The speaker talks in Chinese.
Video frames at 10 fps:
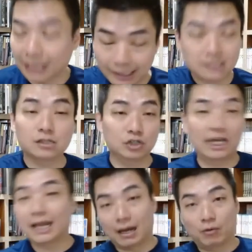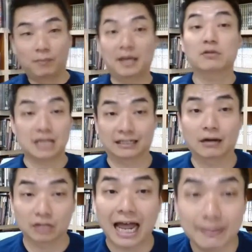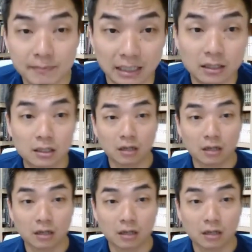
大家自己去 get 了，我不要讲到太明。